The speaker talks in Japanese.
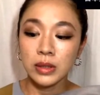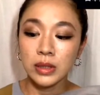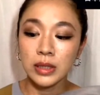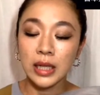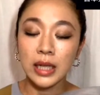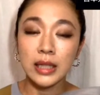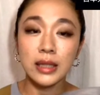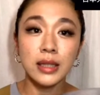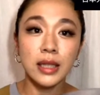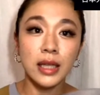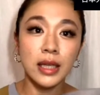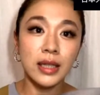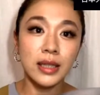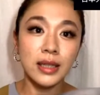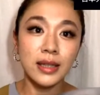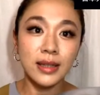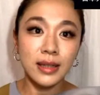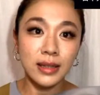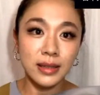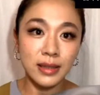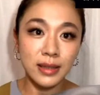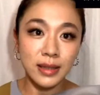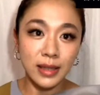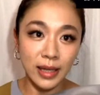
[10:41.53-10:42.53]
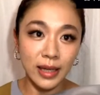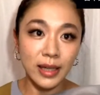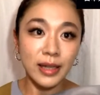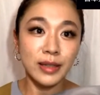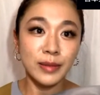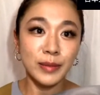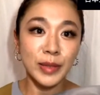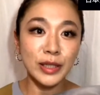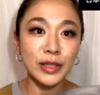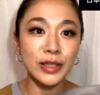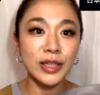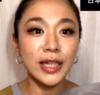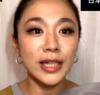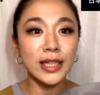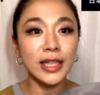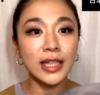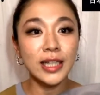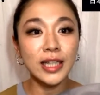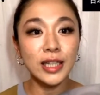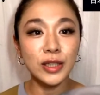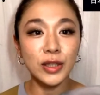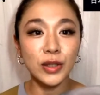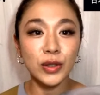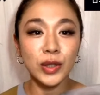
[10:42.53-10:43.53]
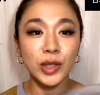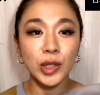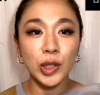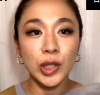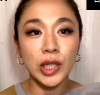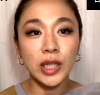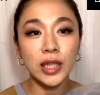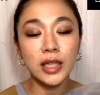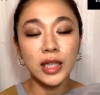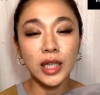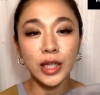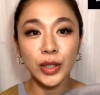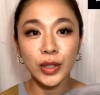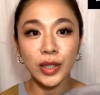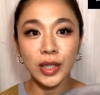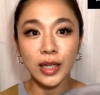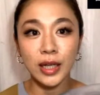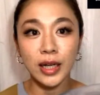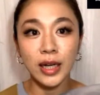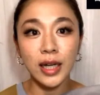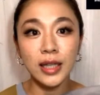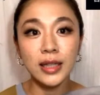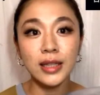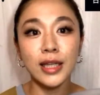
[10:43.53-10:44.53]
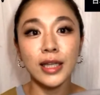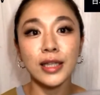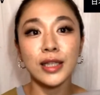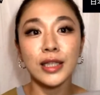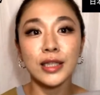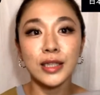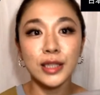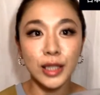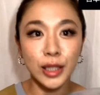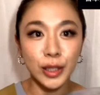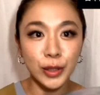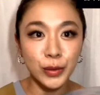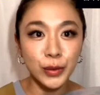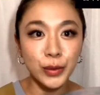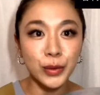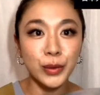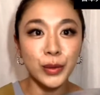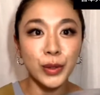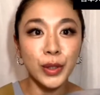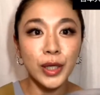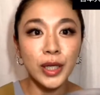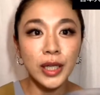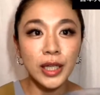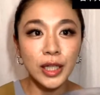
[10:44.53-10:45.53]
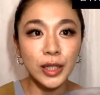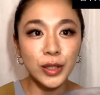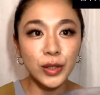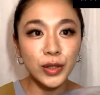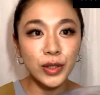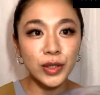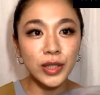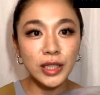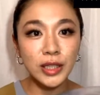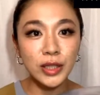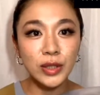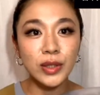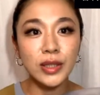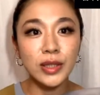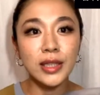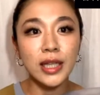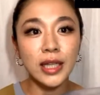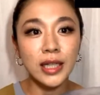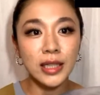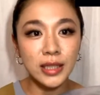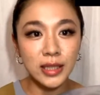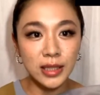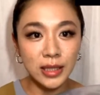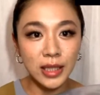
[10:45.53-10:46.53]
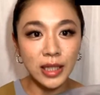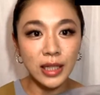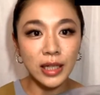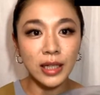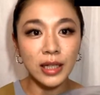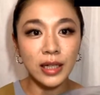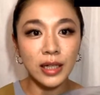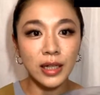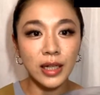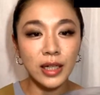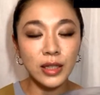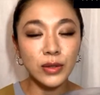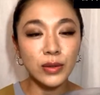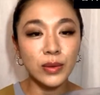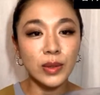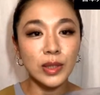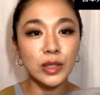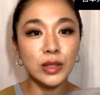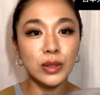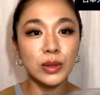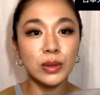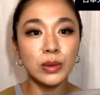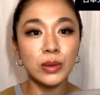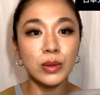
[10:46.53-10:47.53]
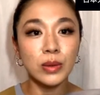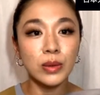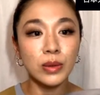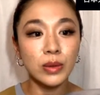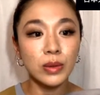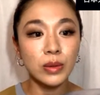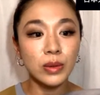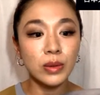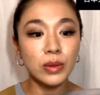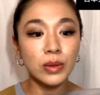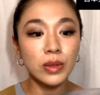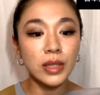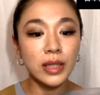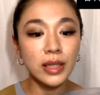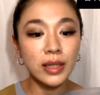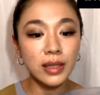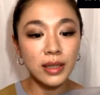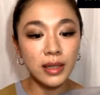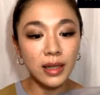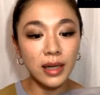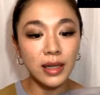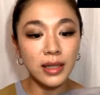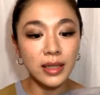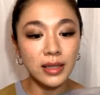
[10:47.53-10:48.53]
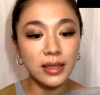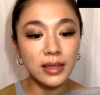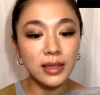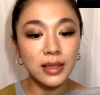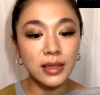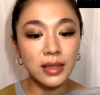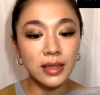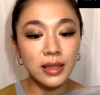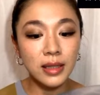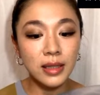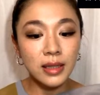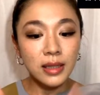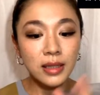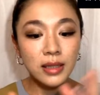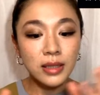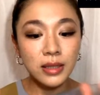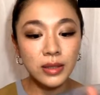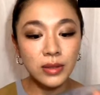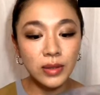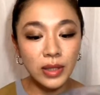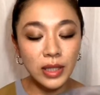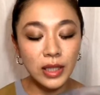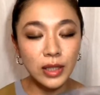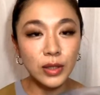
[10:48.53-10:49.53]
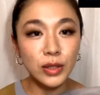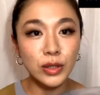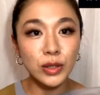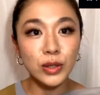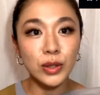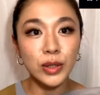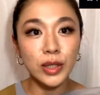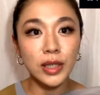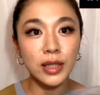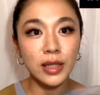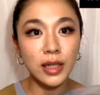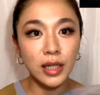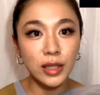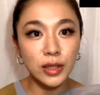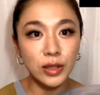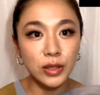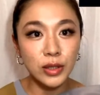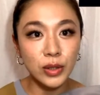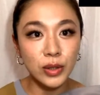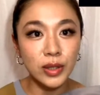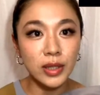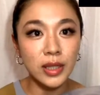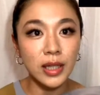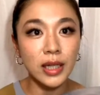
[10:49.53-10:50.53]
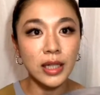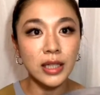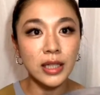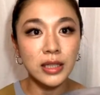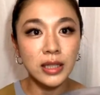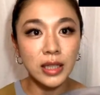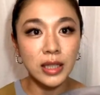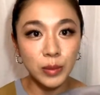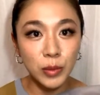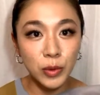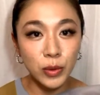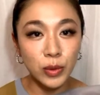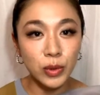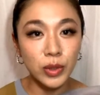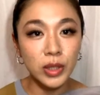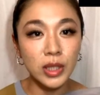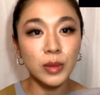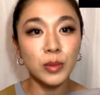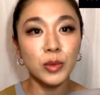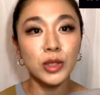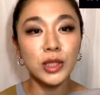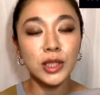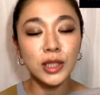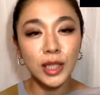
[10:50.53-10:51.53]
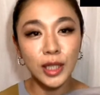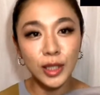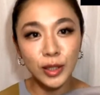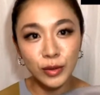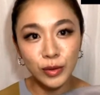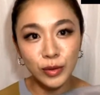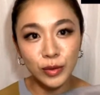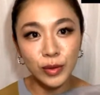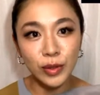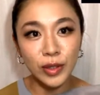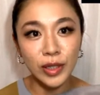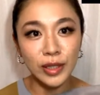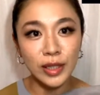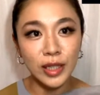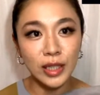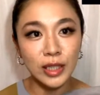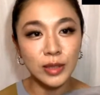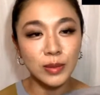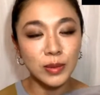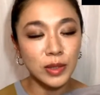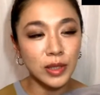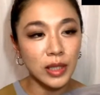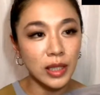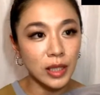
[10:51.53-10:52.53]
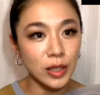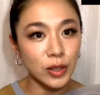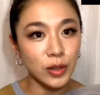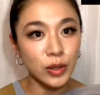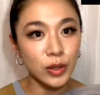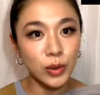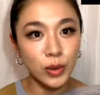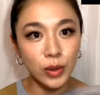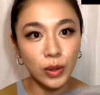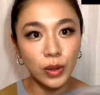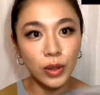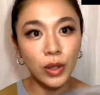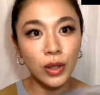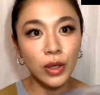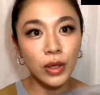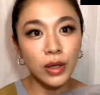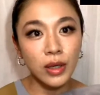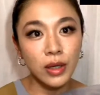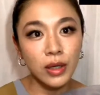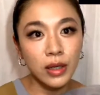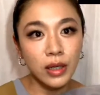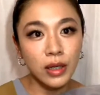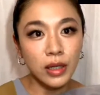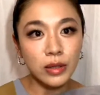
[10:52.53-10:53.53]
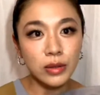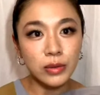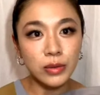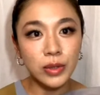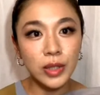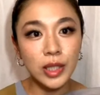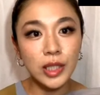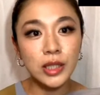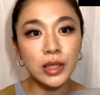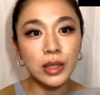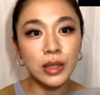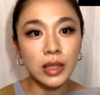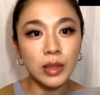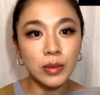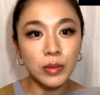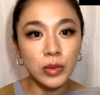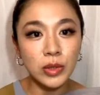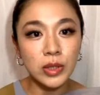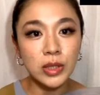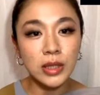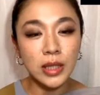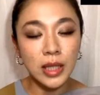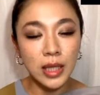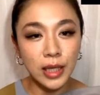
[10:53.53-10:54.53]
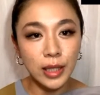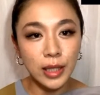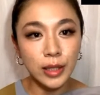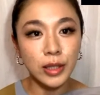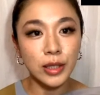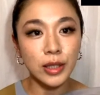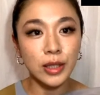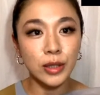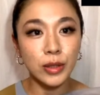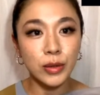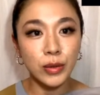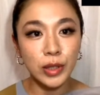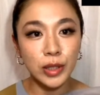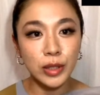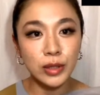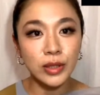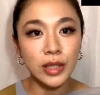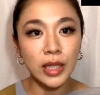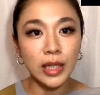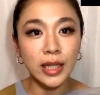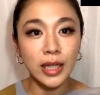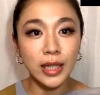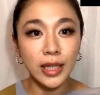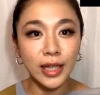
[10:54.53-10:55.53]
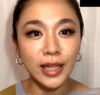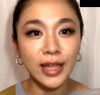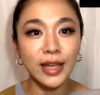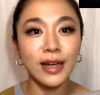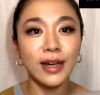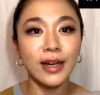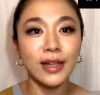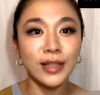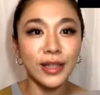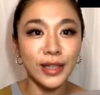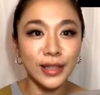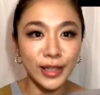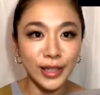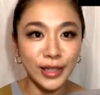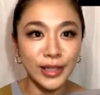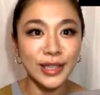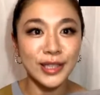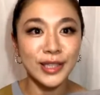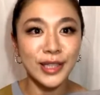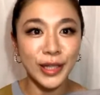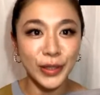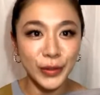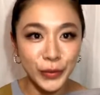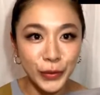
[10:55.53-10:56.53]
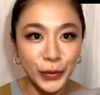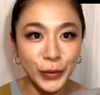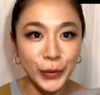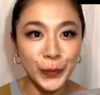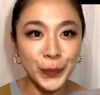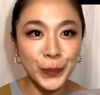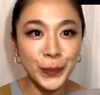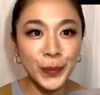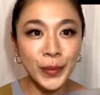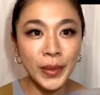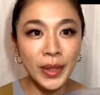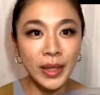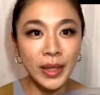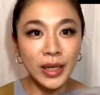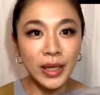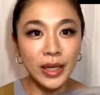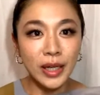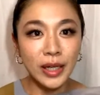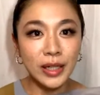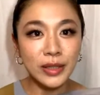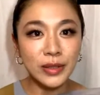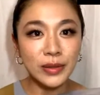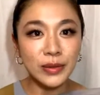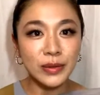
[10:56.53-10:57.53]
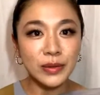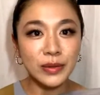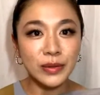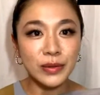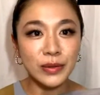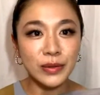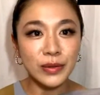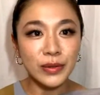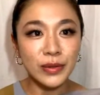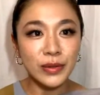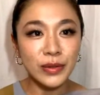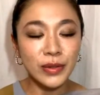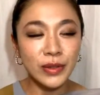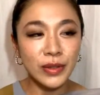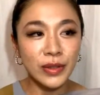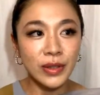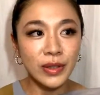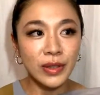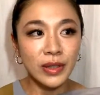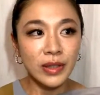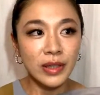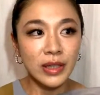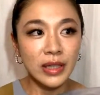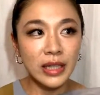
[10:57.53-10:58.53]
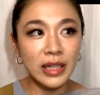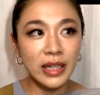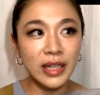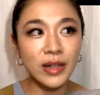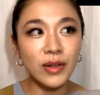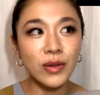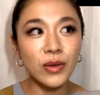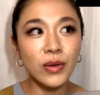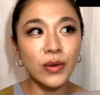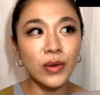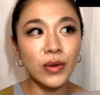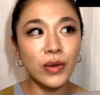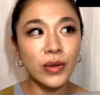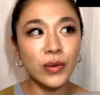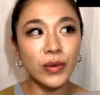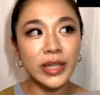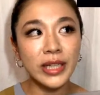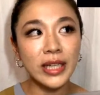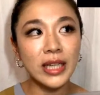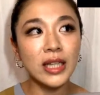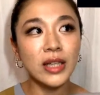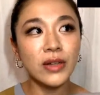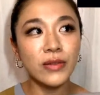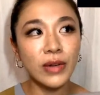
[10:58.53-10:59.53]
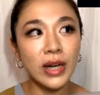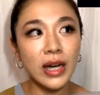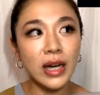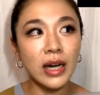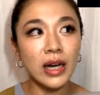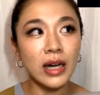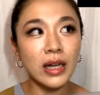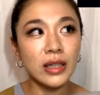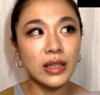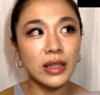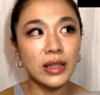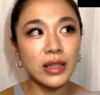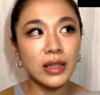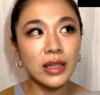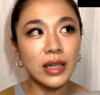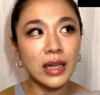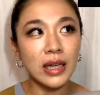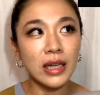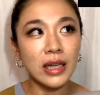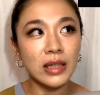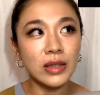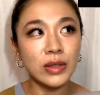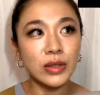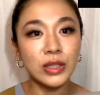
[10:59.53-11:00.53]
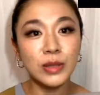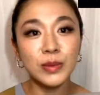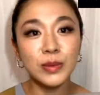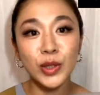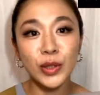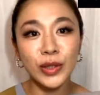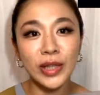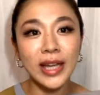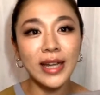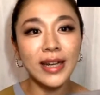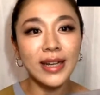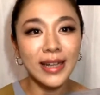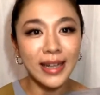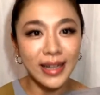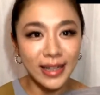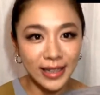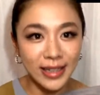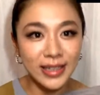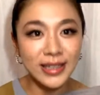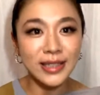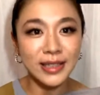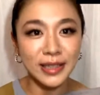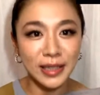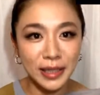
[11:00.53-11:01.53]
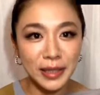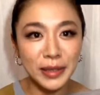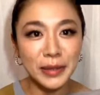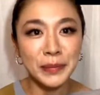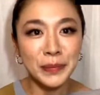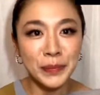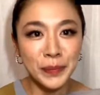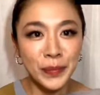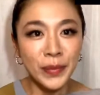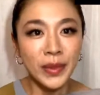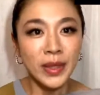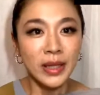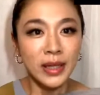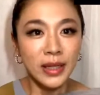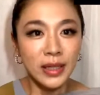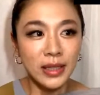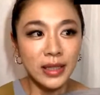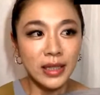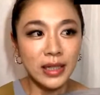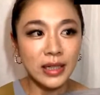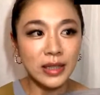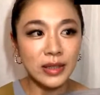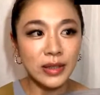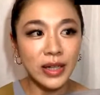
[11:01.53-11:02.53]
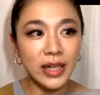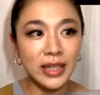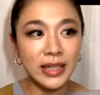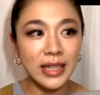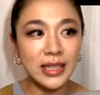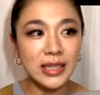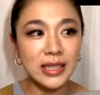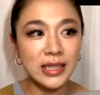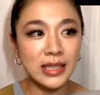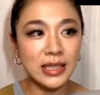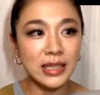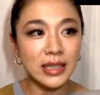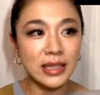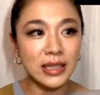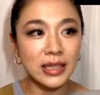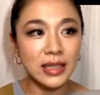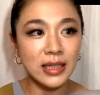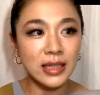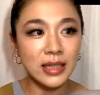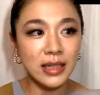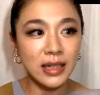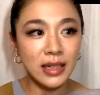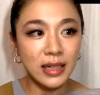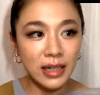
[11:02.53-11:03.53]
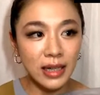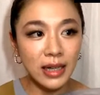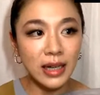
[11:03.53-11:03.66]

うやっていって、まあ、クリアできる時とできない時があったんですけどいろいろな賞に対してあとはその1回その日のその1回の賞に対してもこういう気持ちでやろうとか言って自分でいろいろあのフレッシュな気持ちで取り組んだ7年間だったんですけどあの1個大きいのはえーと、自分の年齢ですね。であの歳か